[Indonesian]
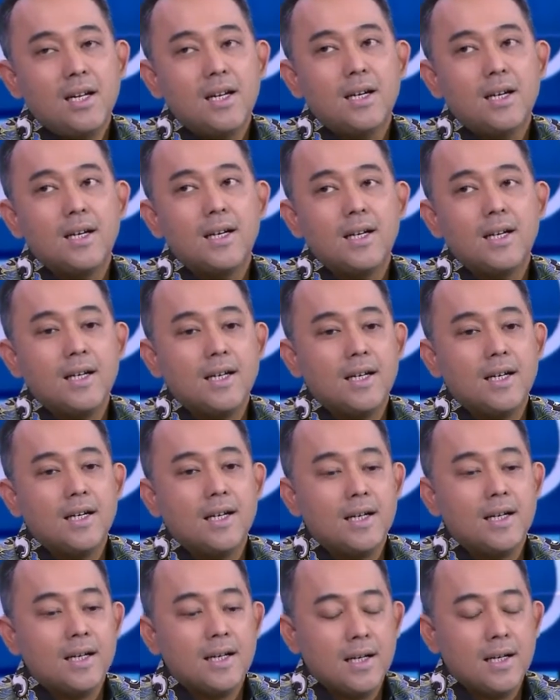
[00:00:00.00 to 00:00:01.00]

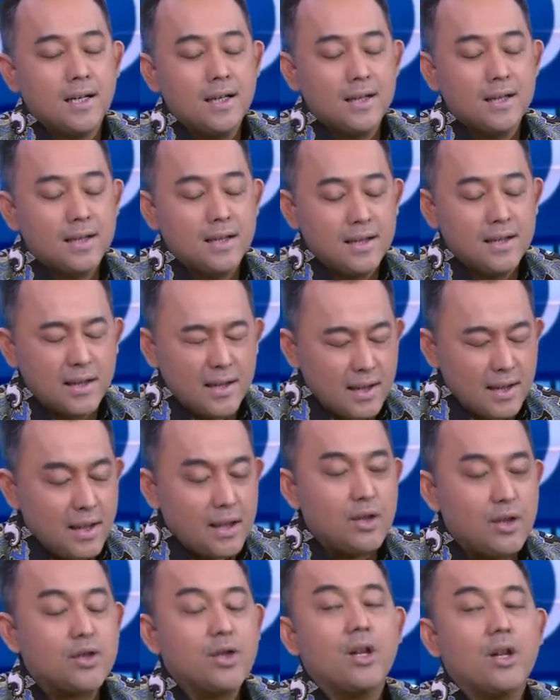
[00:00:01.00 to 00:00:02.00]
uh,
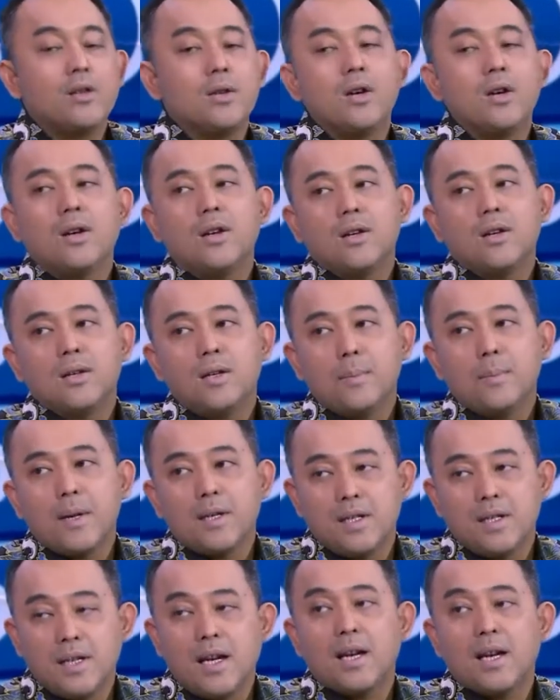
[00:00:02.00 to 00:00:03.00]
insya Allah
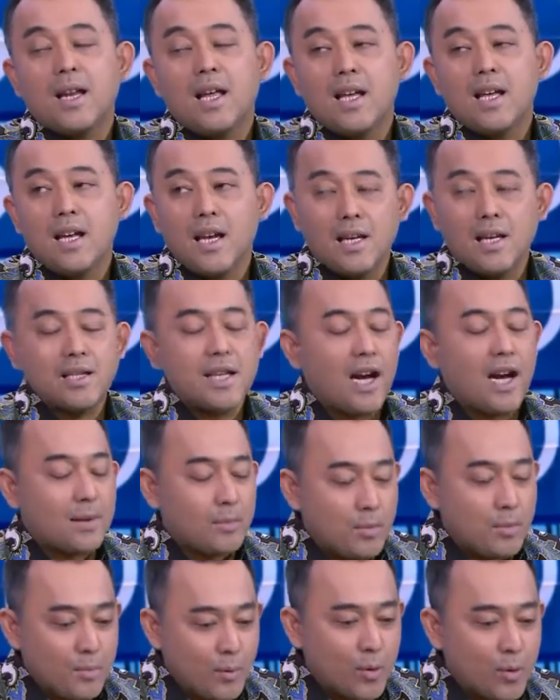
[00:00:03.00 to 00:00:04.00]
dipastikan layanannya sangat
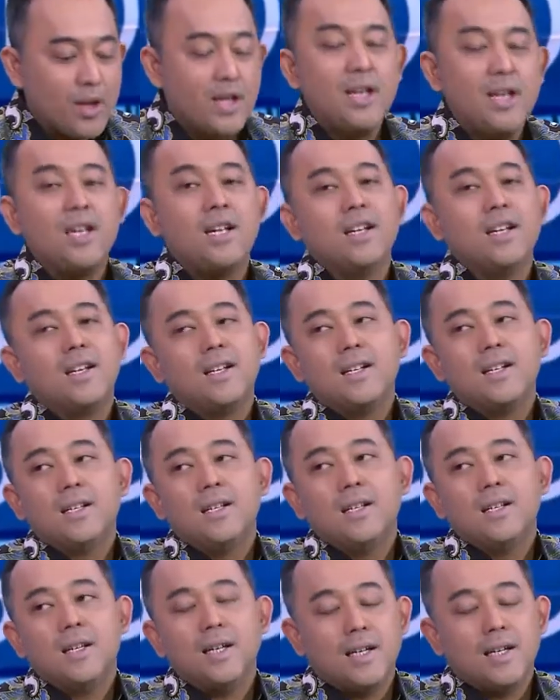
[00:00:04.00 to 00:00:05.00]
mumpuni,
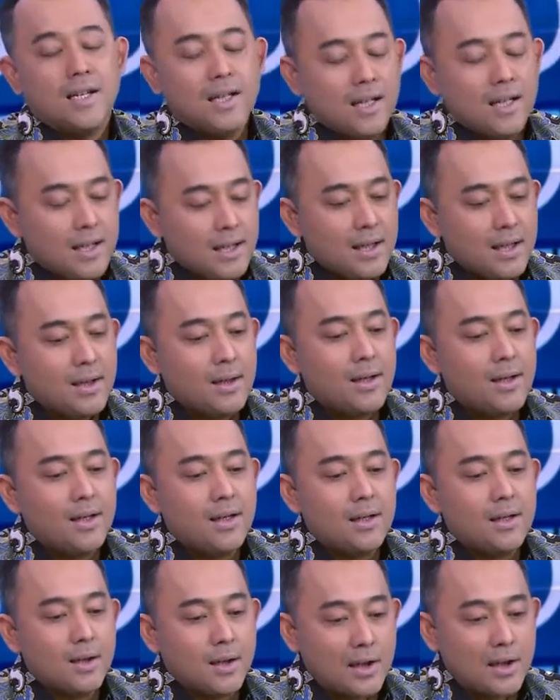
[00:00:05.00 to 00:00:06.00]
hmm. uh,
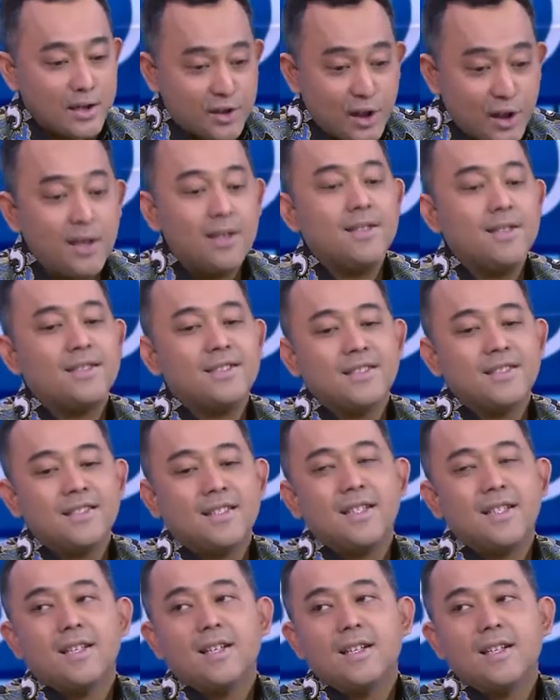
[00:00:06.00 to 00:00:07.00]
kenceng
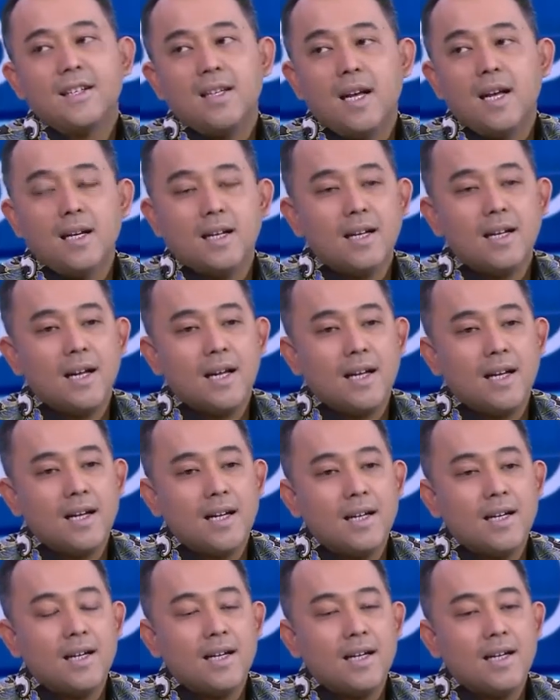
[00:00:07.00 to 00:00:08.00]
dan
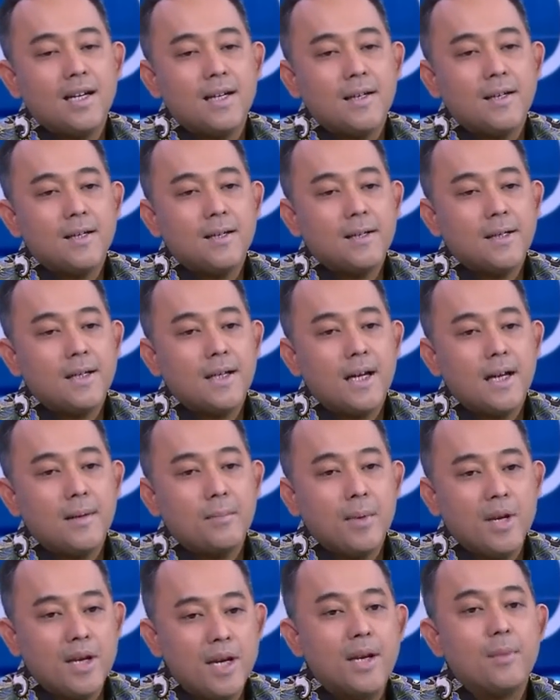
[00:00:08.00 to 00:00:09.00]
uh,
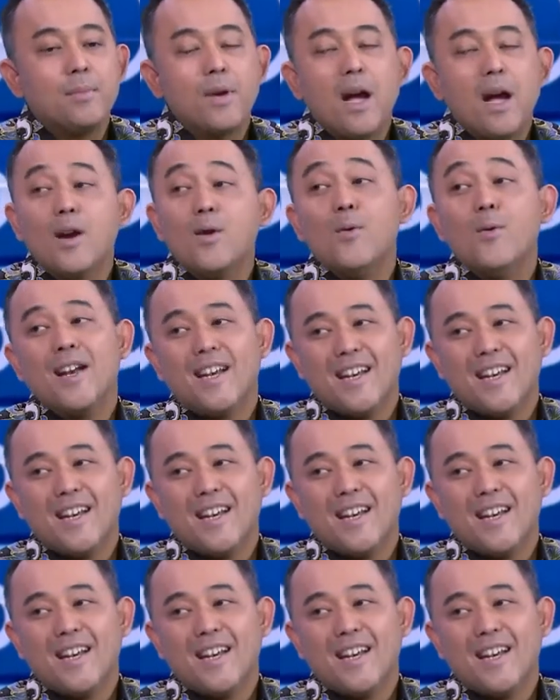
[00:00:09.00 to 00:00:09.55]
minim gangguan.